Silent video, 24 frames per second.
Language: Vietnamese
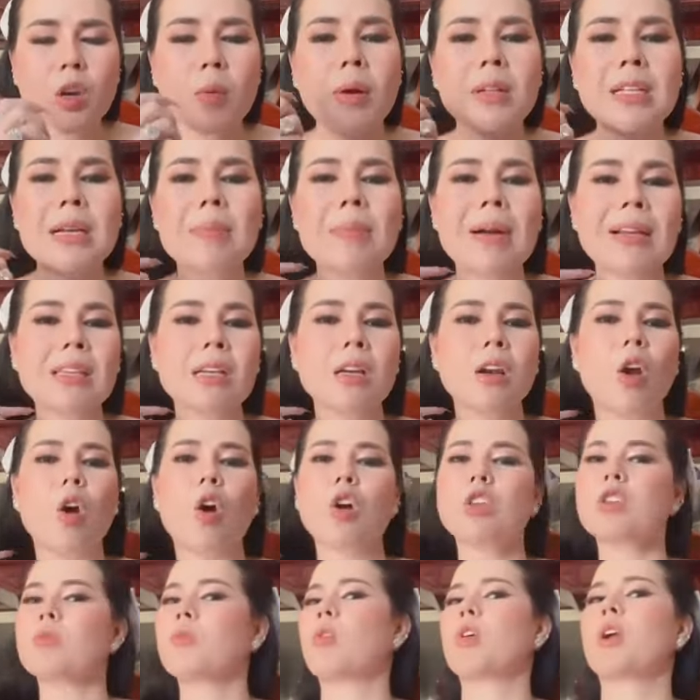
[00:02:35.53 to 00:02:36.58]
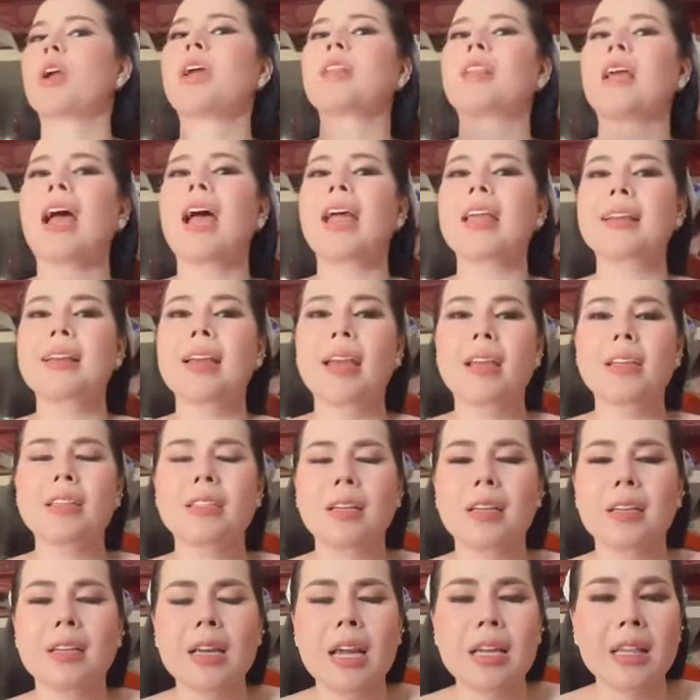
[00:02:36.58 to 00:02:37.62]
nhưng mà trong bài thơ lo cho mỗi kê ta hai kê
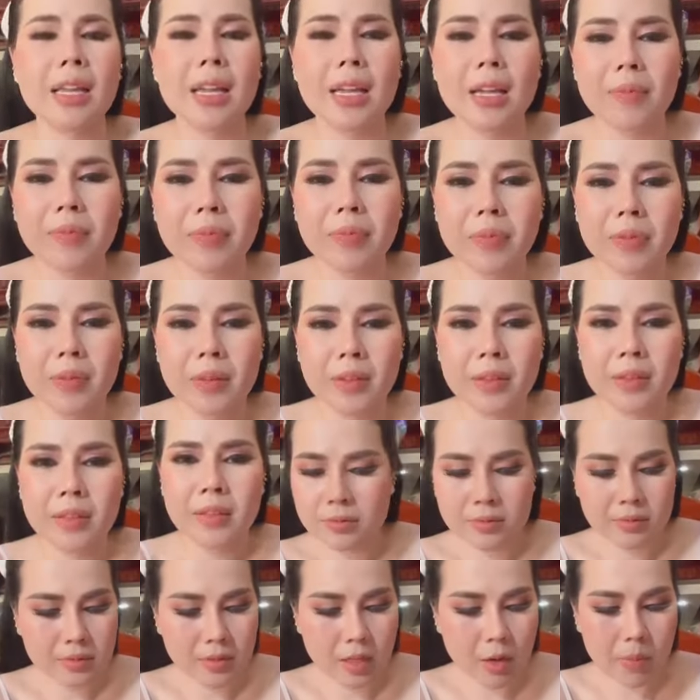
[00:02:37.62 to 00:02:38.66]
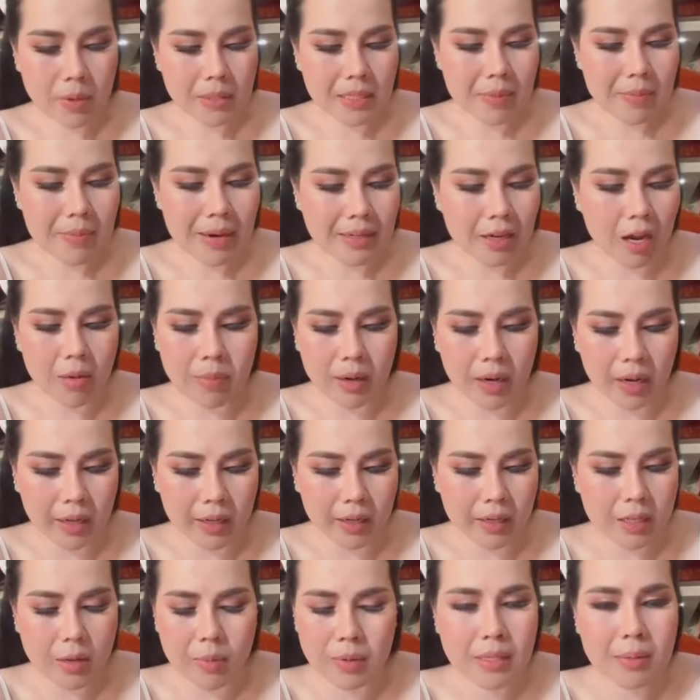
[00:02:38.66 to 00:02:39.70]
dây kê tê nhưng mà trong bài đau mà
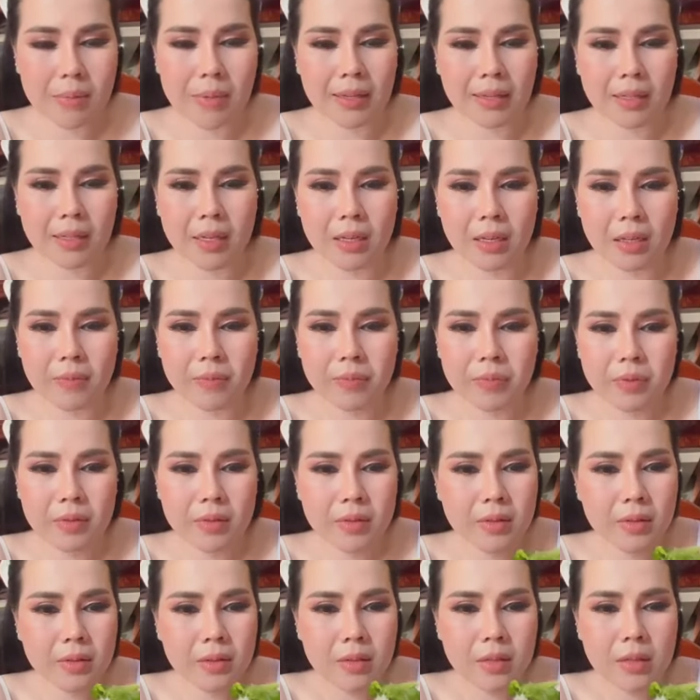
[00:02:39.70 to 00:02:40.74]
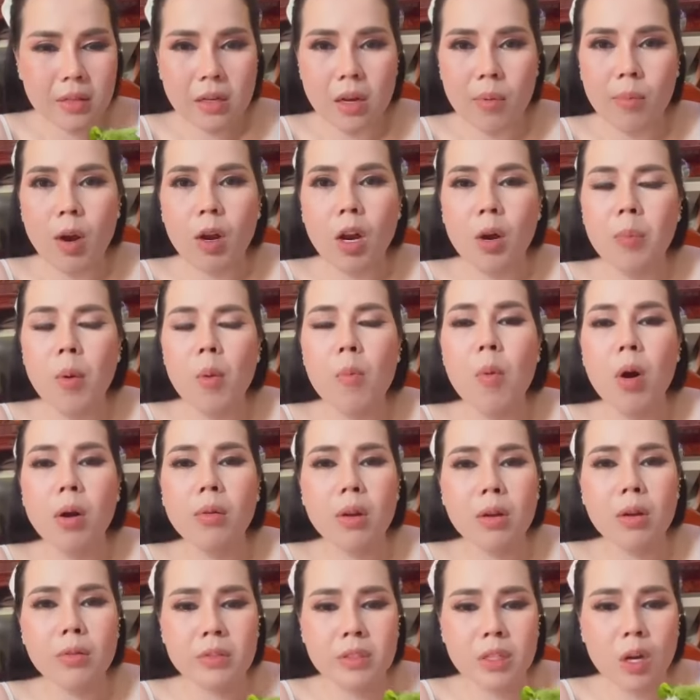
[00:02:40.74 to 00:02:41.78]
lớn ấy, nhưng mà trong bài chi có bởi của
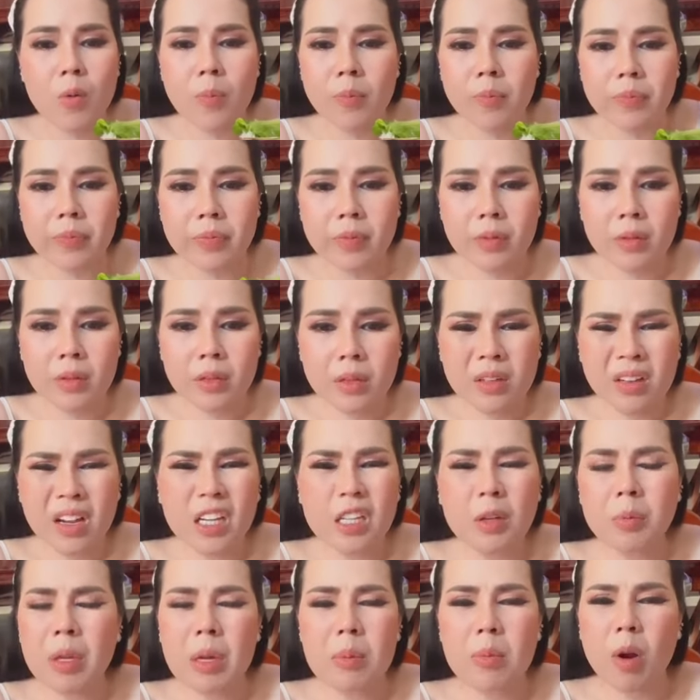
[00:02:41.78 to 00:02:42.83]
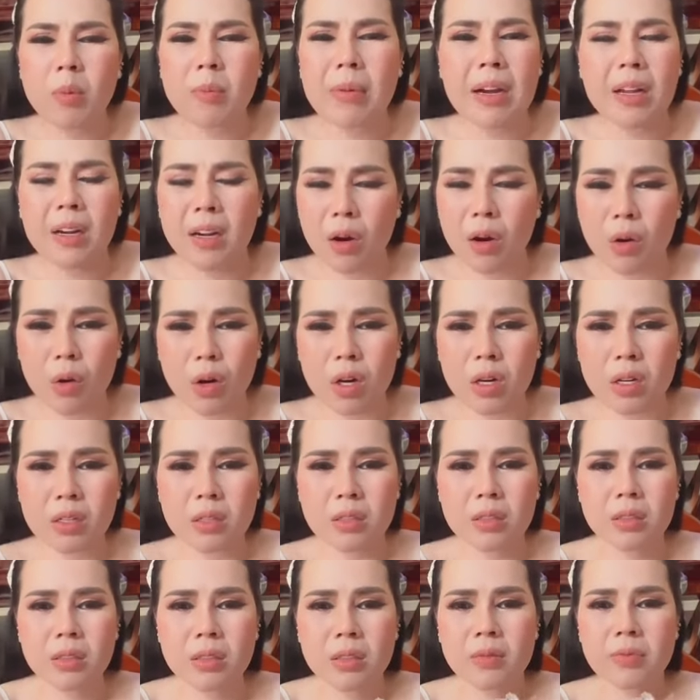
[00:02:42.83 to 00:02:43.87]
bọn nó nhung hay nhung thơ bọn mà cần nấu nó
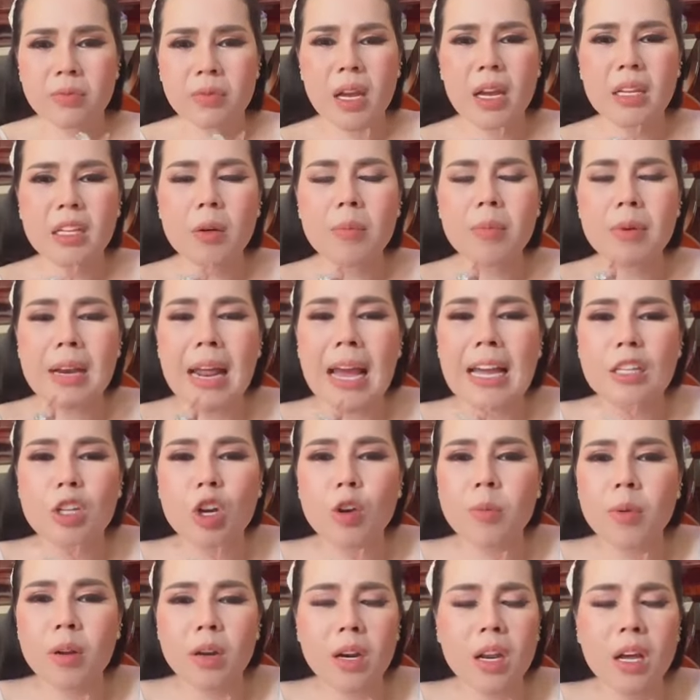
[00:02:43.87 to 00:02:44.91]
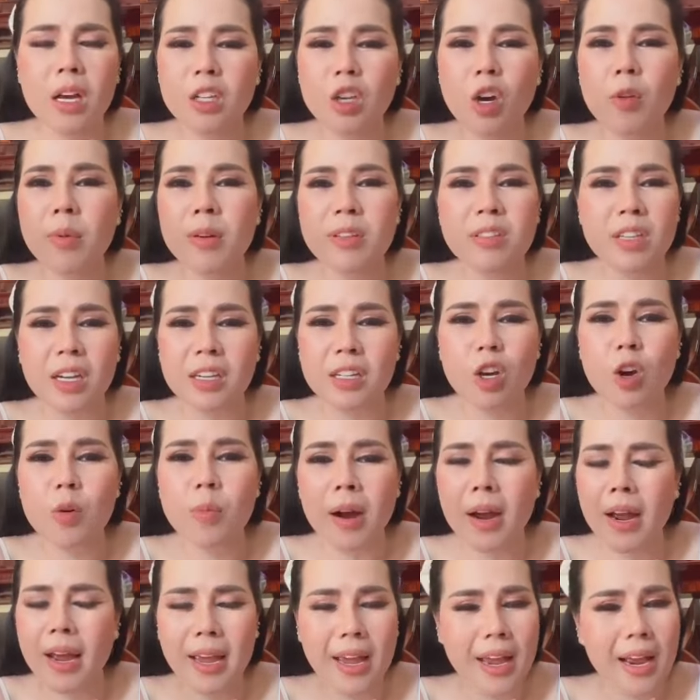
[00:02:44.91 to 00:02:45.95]
hay nhưng mà đai vô mà lớn vô mà dậy vô
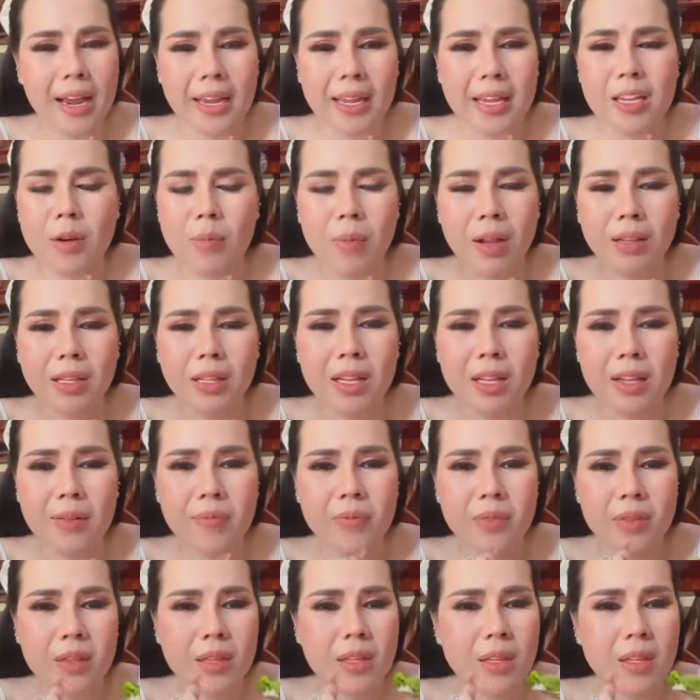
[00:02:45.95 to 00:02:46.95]
mà hai giống thế